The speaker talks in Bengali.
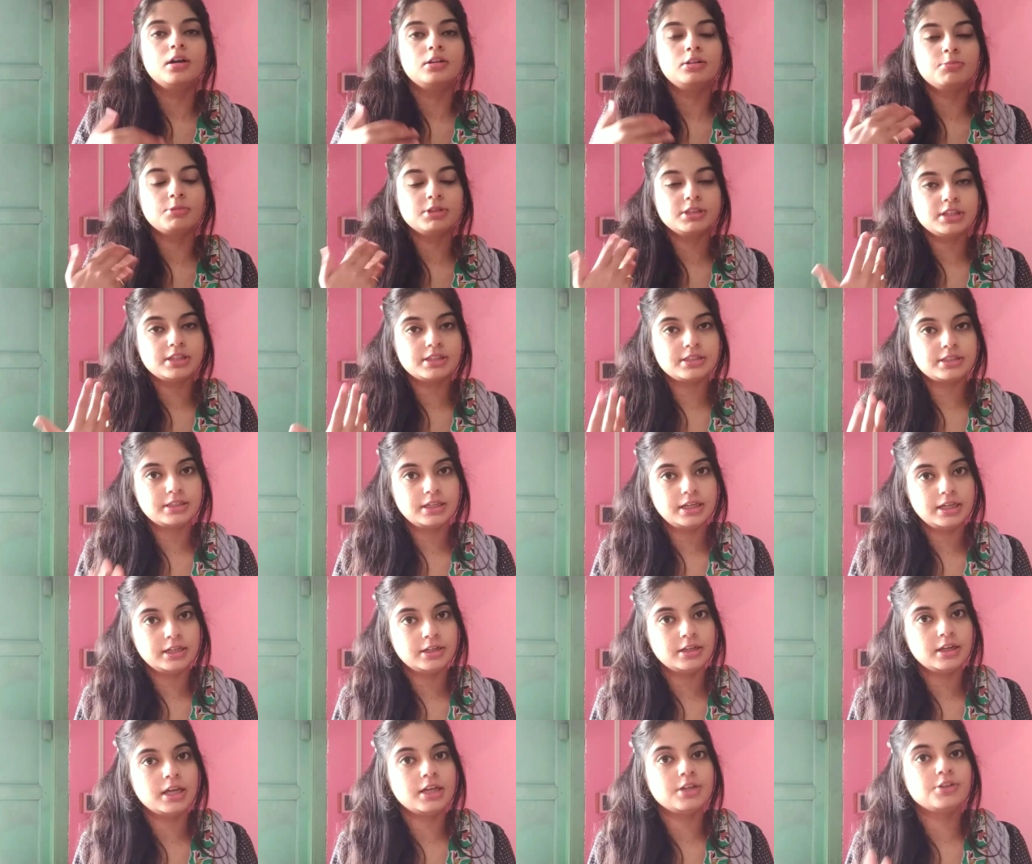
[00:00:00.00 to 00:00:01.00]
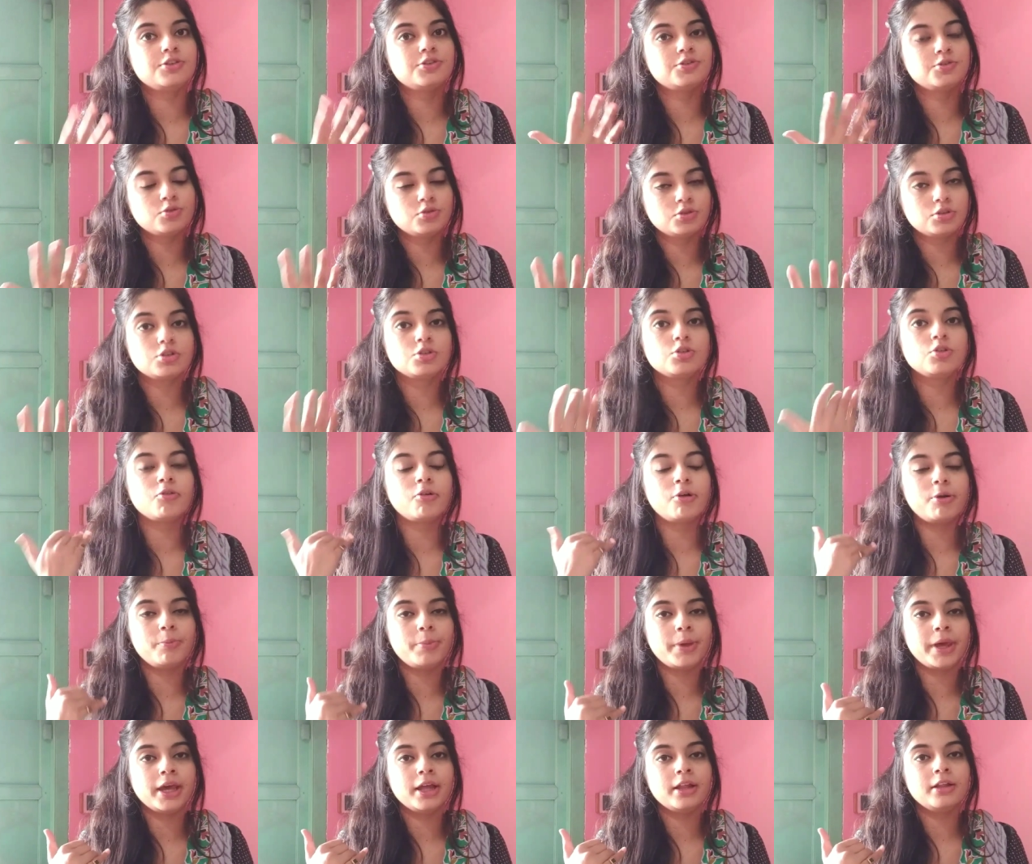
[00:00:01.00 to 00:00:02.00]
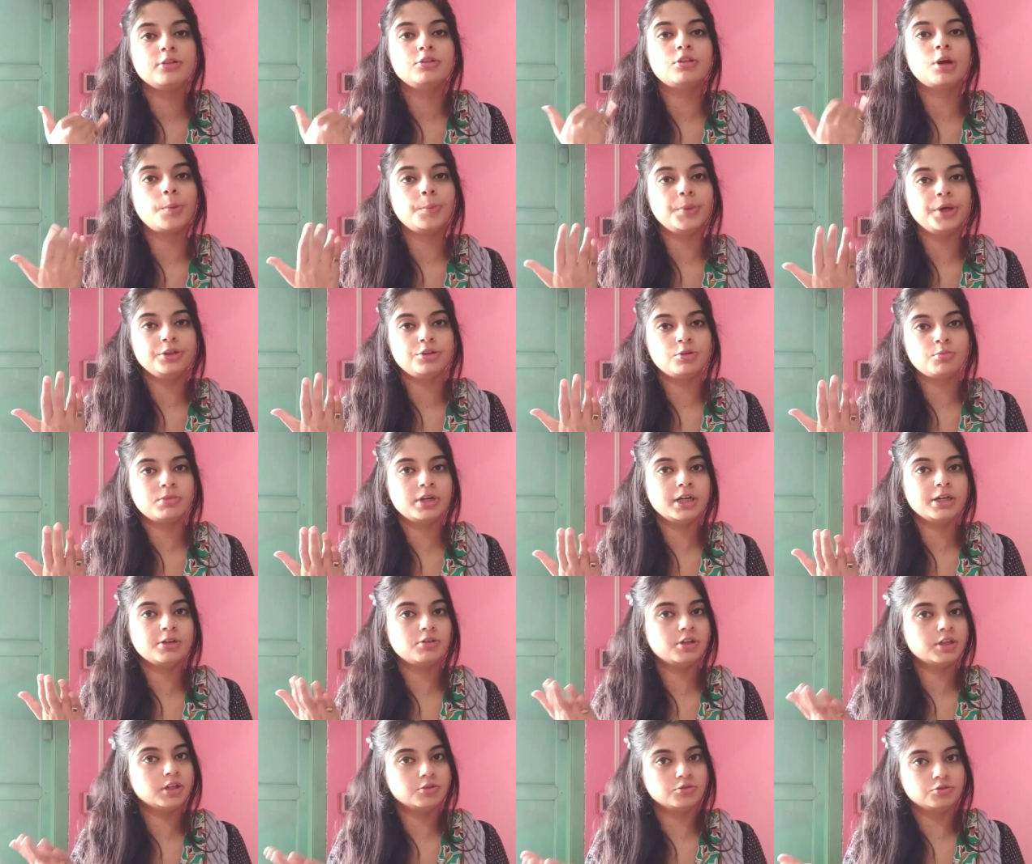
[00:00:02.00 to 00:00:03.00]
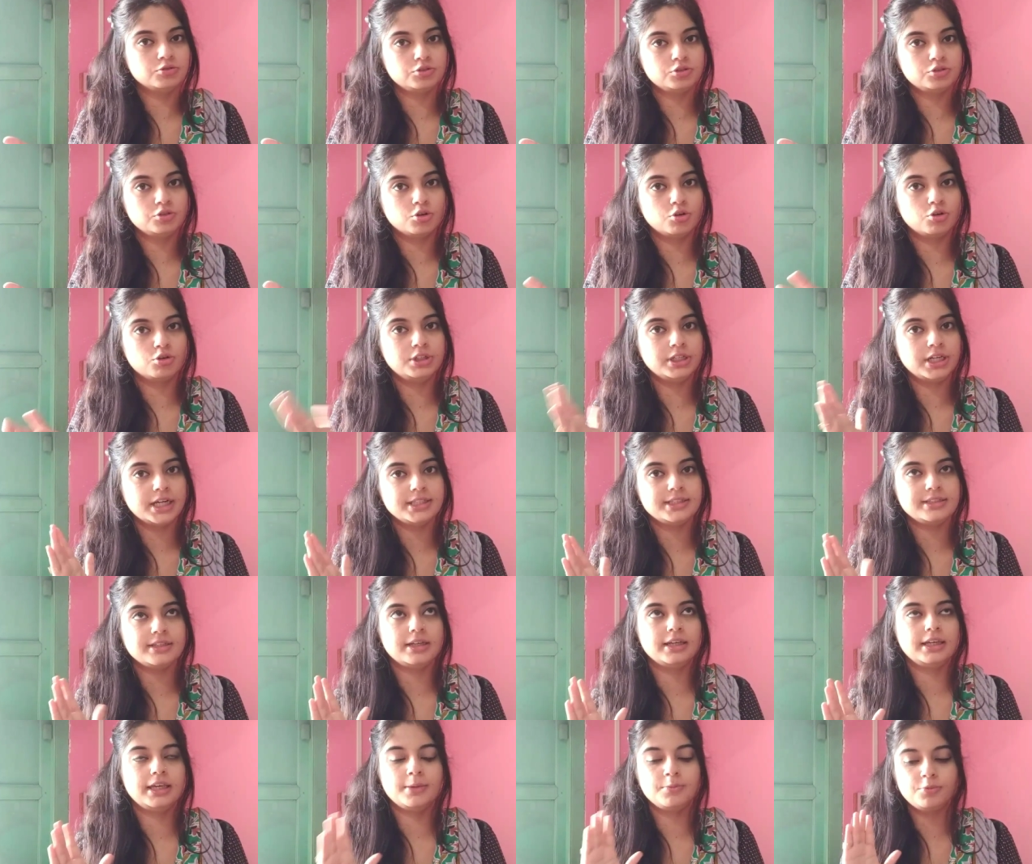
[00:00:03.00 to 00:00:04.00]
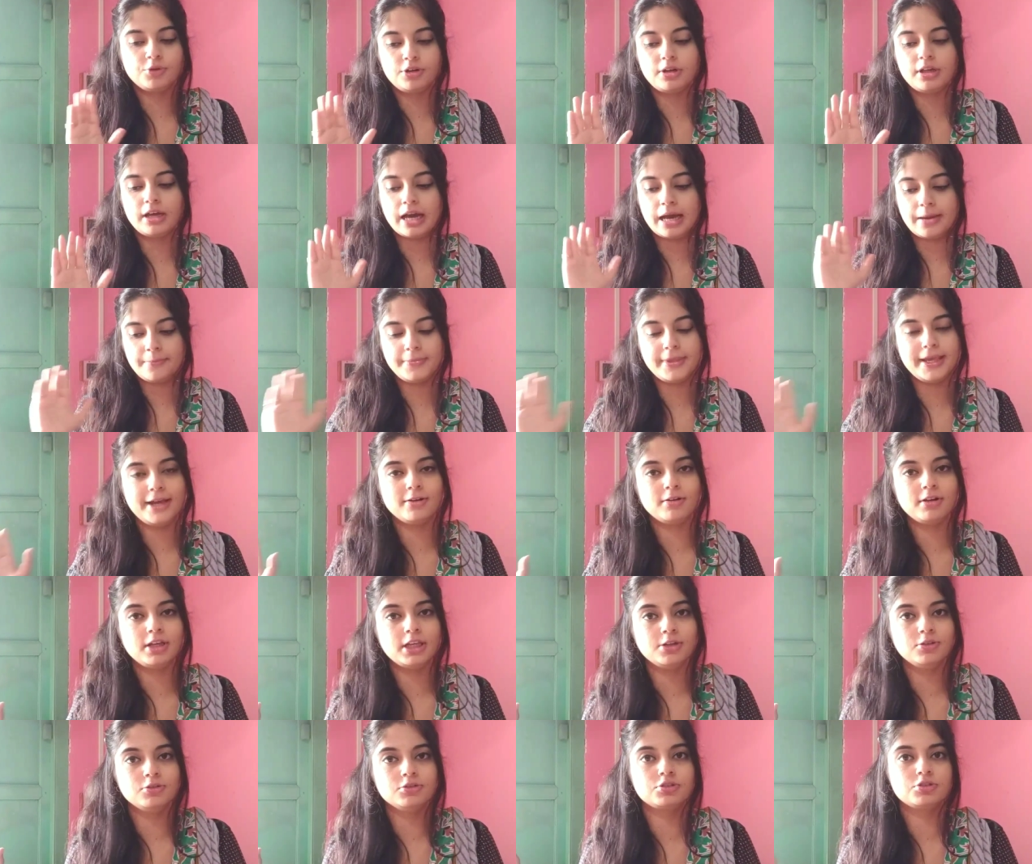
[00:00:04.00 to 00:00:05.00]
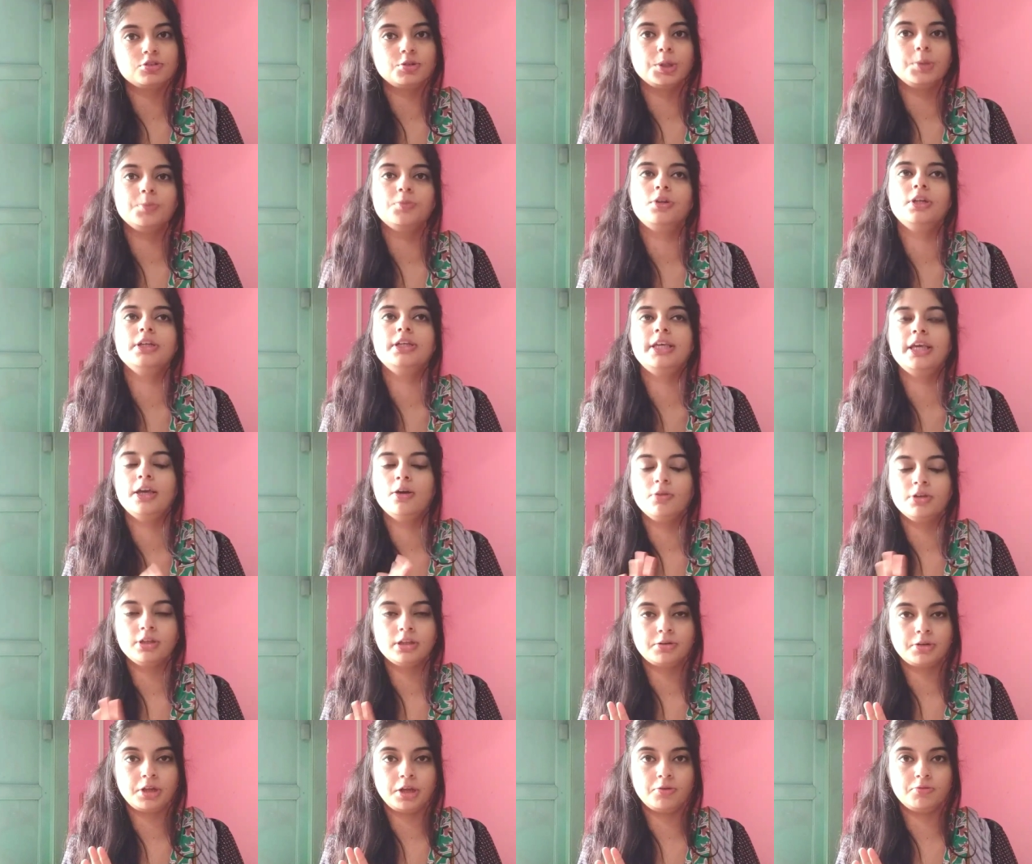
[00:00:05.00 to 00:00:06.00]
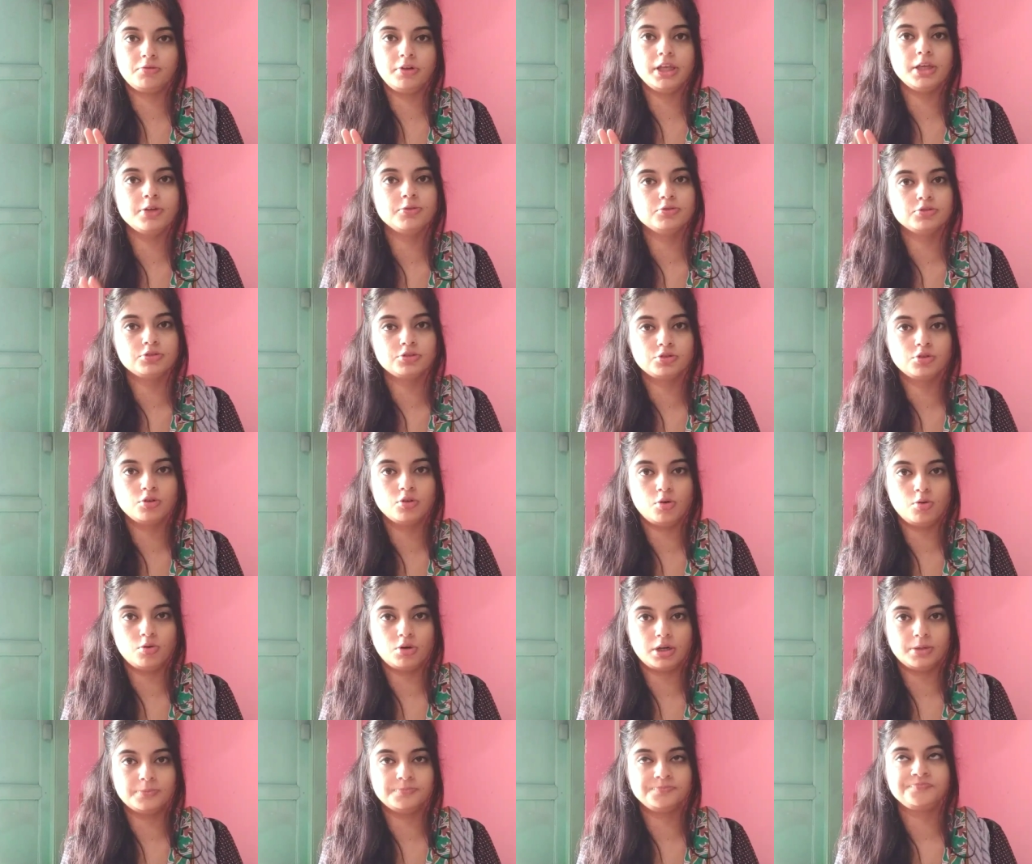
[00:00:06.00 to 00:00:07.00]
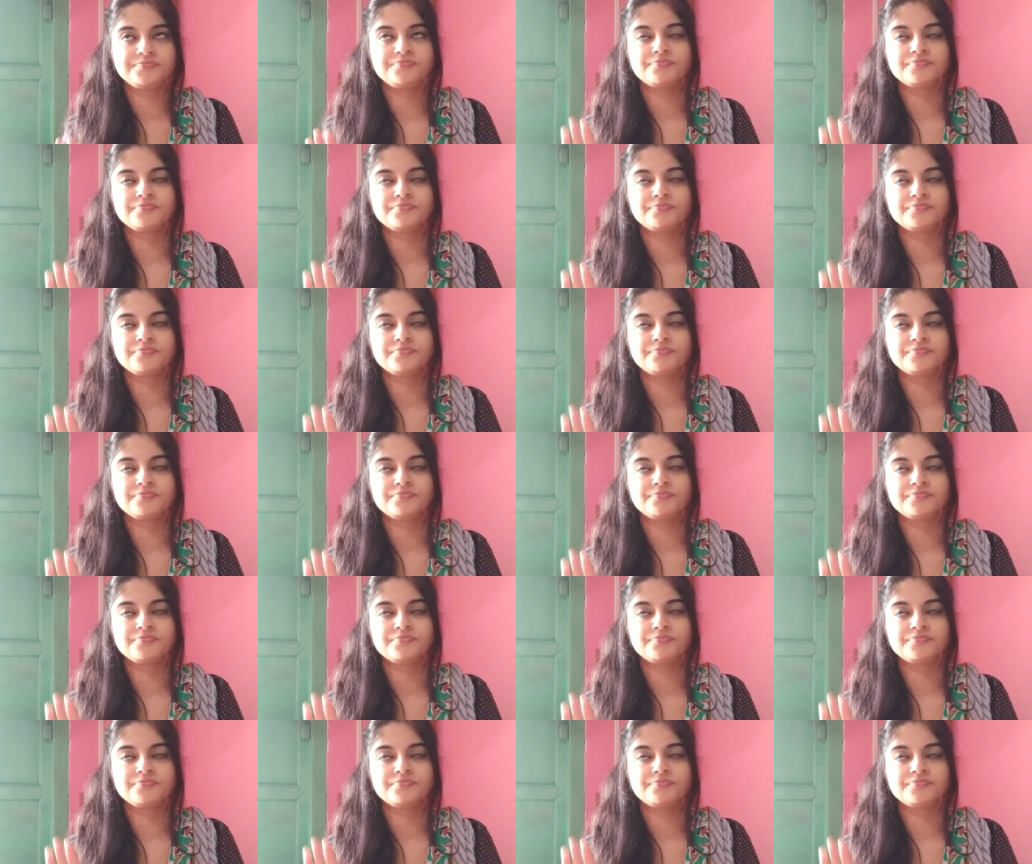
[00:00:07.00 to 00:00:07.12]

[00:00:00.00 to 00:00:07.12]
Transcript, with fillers: তোমাদের স্কিনে শ্যুট করবে তবেই তোমরা এগুলো ইউজ করো ঠিক আছে কেবল আমি এগুলো ইউজ করি বলে কেউ যেন এগুলো ইউজ করো না